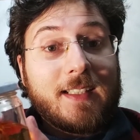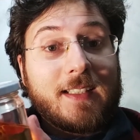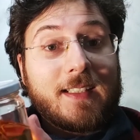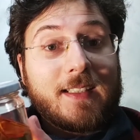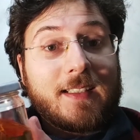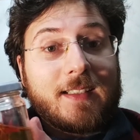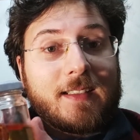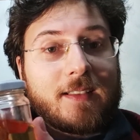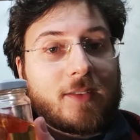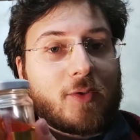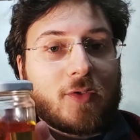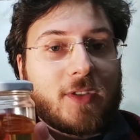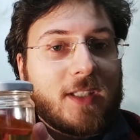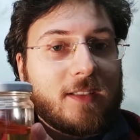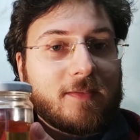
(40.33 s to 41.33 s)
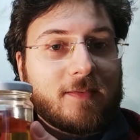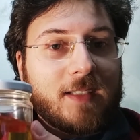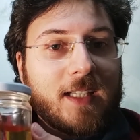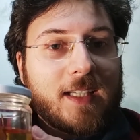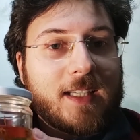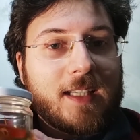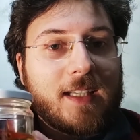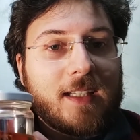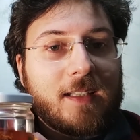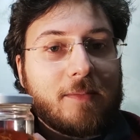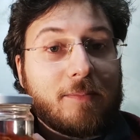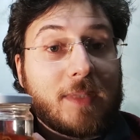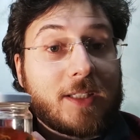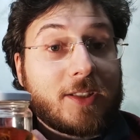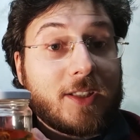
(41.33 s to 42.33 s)
eh, così e che
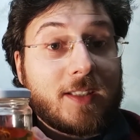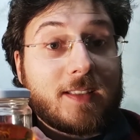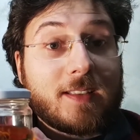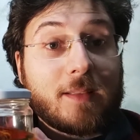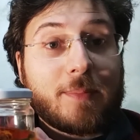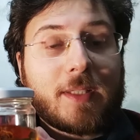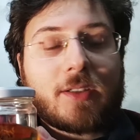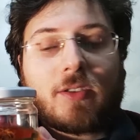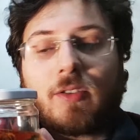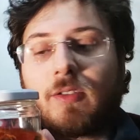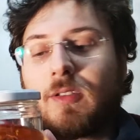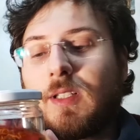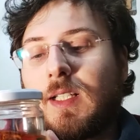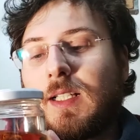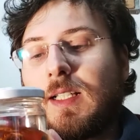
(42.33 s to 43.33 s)
marcisse, perciò